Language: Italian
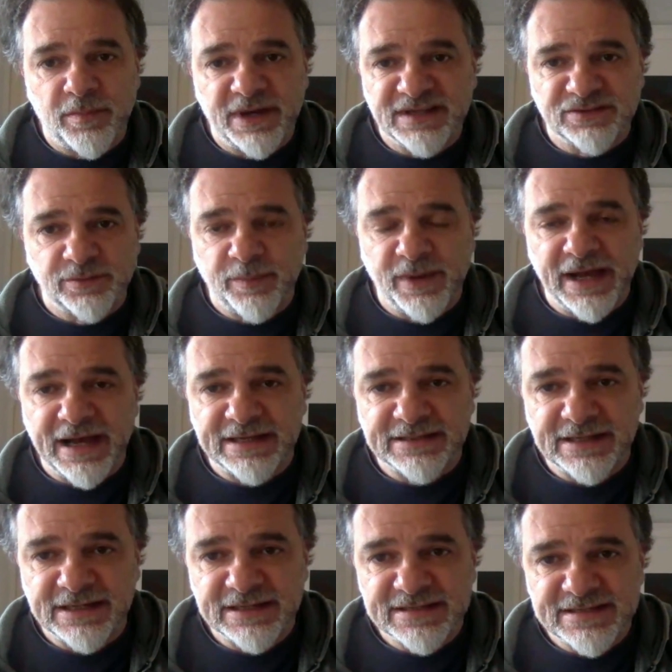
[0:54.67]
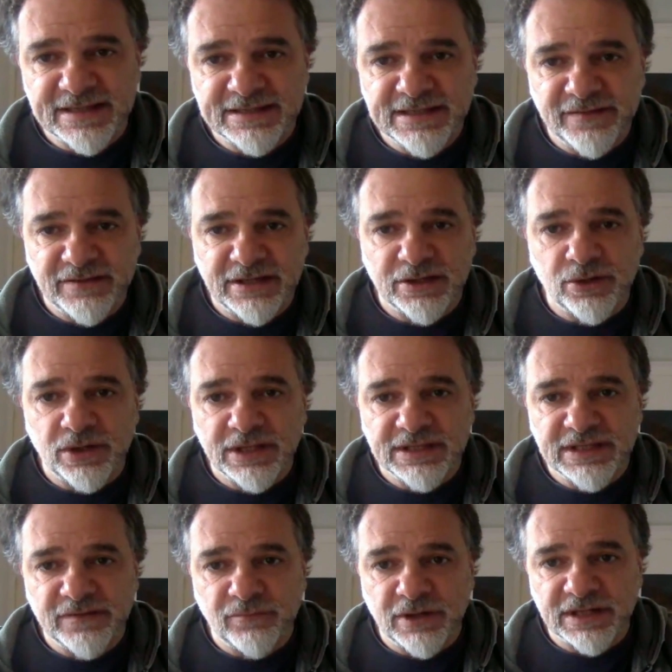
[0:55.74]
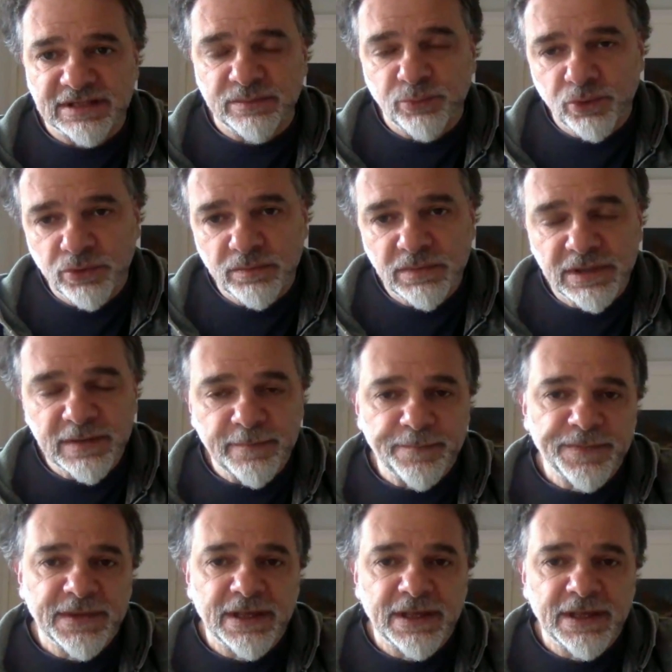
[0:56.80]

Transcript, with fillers: preso parte alle iniziative del collettivo Art Boom